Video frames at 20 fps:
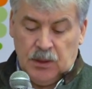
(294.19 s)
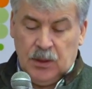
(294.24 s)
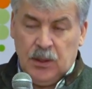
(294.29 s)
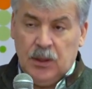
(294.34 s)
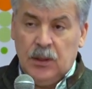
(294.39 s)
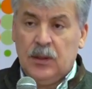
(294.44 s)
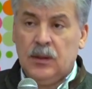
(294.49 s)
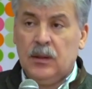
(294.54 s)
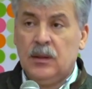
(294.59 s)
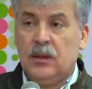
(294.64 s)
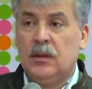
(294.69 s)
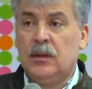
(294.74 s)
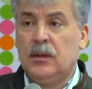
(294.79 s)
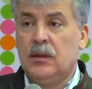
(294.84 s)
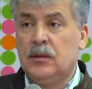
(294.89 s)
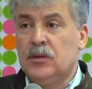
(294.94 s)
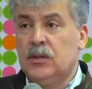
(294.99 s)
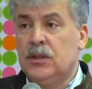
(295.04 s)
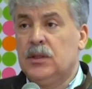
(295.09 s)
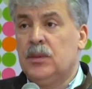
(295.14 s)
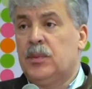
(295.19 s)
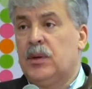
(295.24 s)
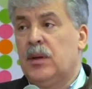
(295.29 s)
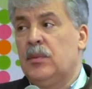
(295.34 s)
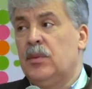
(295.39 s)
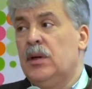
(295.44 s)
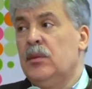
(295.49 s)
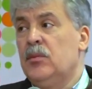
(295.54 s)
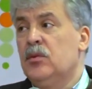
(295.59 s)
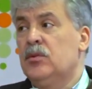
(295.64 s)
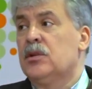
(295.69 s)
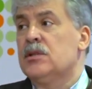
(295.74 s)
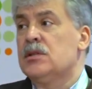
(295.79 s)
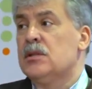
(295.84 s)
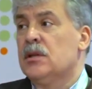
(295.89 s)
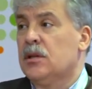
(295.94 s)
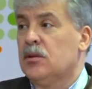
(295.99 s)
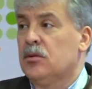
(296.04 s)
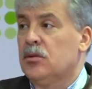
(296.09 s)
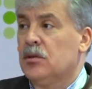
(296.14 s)
И э, вот эти проблемы
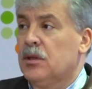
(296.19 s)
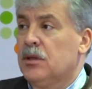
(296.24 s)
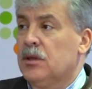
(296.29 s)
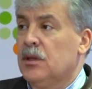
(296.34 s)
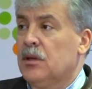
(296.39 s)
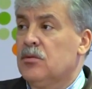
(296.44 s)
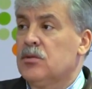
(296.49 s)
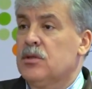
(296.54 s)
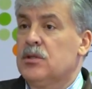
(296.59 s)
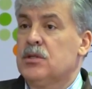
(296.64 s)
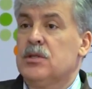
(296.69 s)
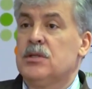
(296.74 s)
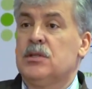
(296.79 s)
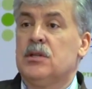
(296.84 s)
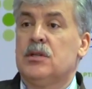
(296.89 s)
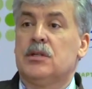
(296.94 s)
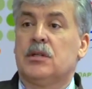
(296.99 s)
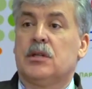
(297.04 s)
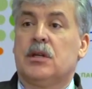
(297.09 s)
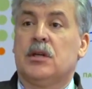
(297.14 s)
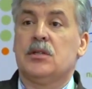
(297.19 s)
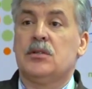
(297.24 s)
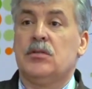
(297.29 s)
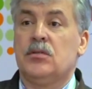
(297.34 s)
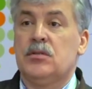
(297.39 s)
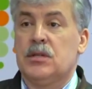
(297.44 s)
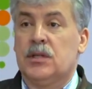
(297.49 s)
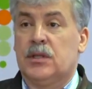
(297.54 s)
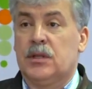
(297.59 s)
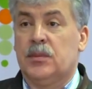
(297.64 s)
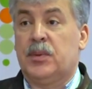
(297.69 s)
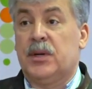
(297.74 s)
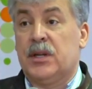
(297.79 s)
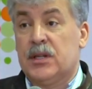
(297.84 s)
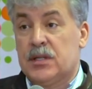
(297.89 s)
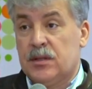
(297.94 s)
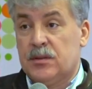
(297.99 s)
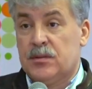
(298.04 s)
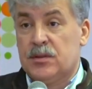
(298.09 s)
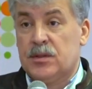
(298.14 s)
отрасли, которых я уже частично коснулся, это
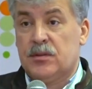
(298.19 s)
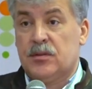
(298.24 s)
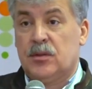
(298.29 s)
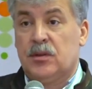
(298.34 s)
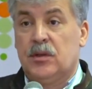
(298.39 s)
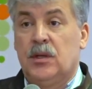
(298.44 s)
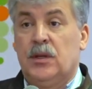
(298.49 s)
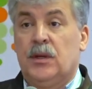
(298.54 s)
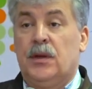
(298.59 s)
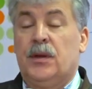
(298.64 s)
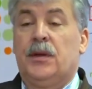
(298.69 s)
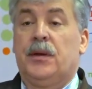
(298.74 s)
прежде всего